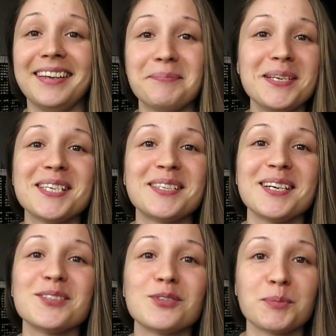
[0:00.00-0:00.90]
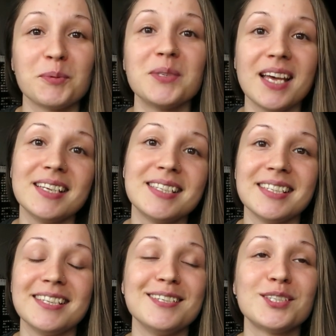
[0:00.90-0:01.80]
и мне сразу вспоминается
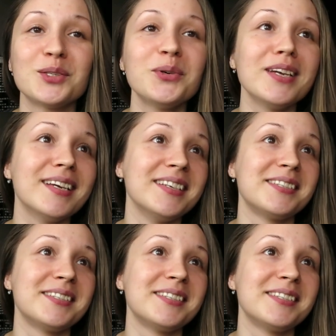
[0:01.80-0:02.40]
эта история,